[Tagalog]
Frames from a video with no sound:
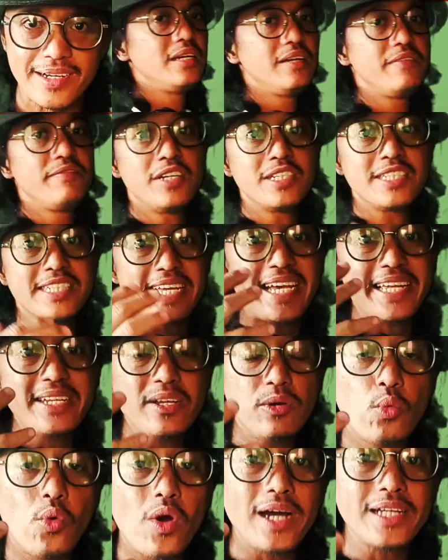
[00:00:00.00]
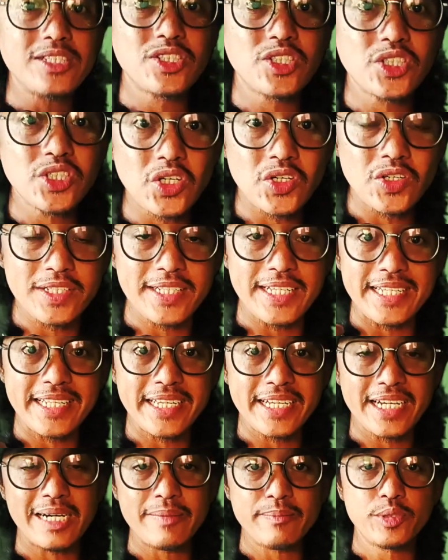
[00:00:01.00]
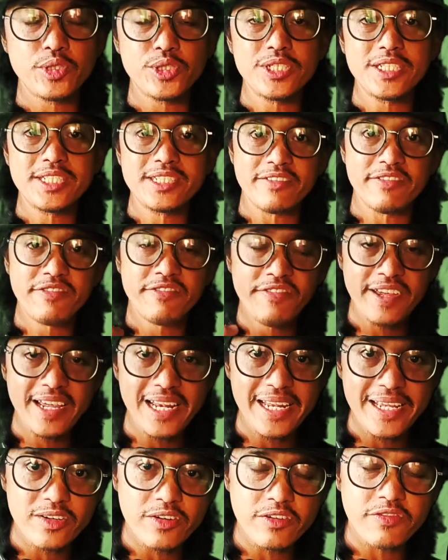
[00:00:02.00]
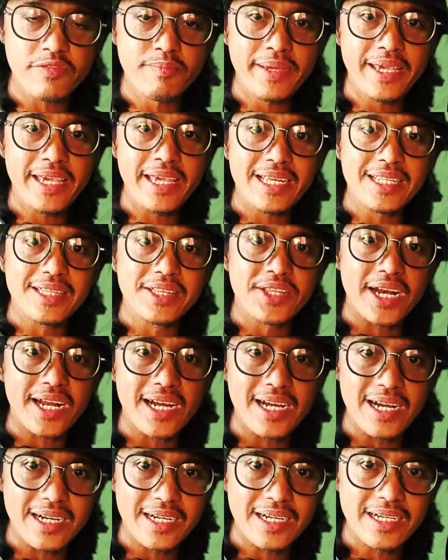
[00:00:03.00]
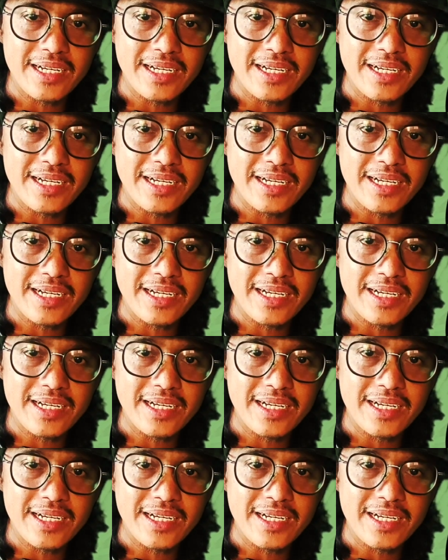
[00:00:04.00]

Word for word: If there's any one song that captures the feeling of being drunk,